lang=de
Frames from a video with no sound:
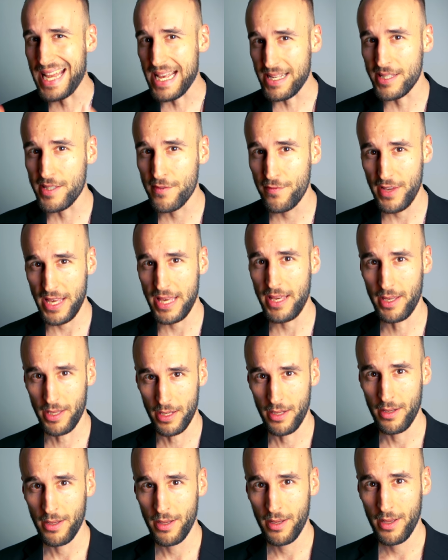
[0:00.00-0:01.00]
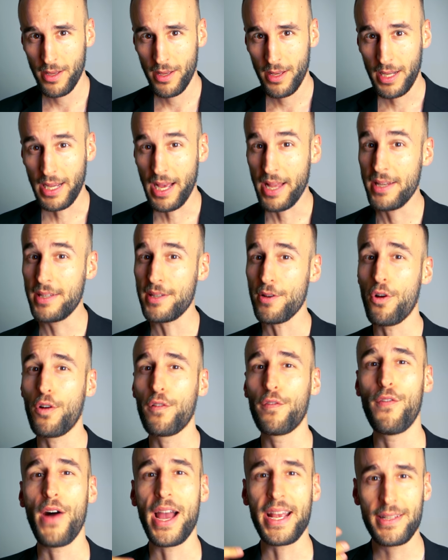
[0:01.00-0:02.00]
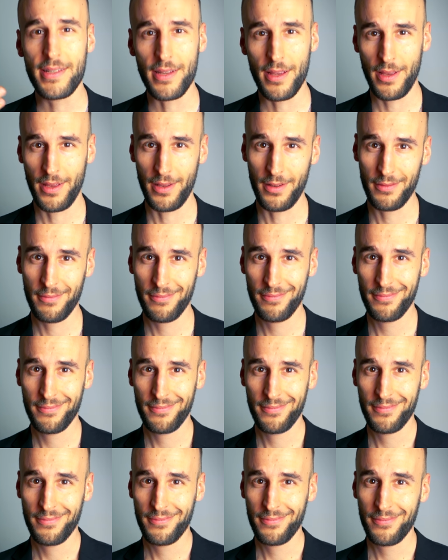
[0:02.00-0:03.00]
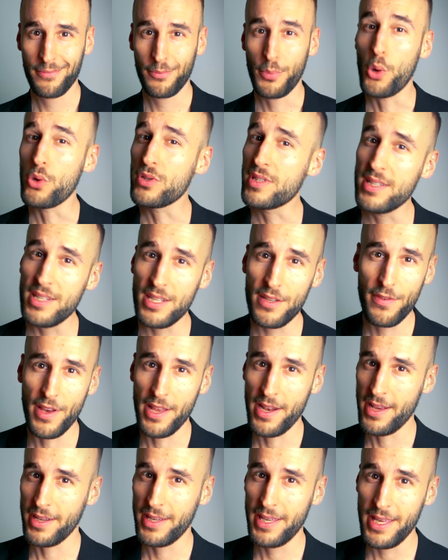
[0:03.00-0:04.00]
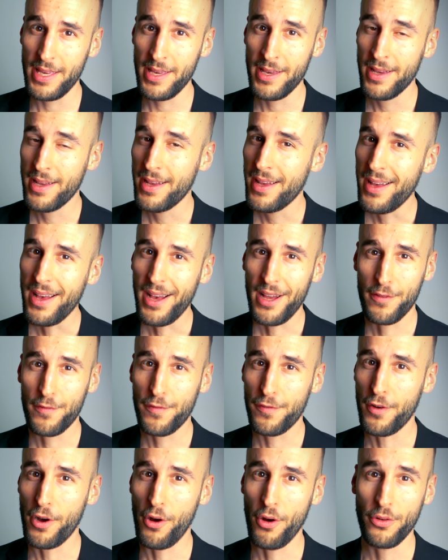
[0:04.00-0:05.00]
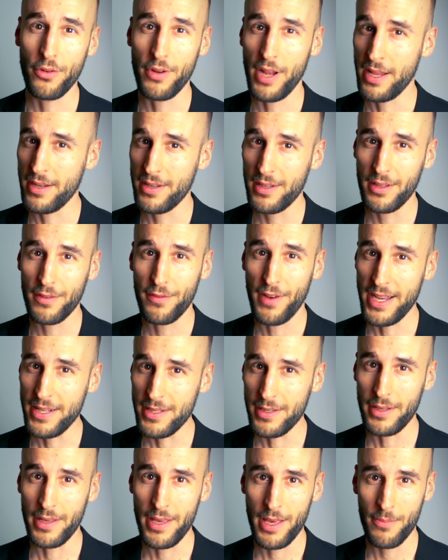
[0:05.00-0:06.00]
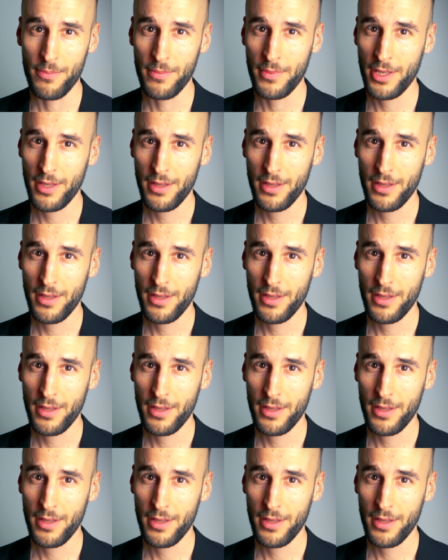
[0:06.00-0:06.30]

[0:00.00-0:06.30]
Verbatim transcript: deswegen kann ich auch weiterhin positive Energie an Frauen und andere weitergeben.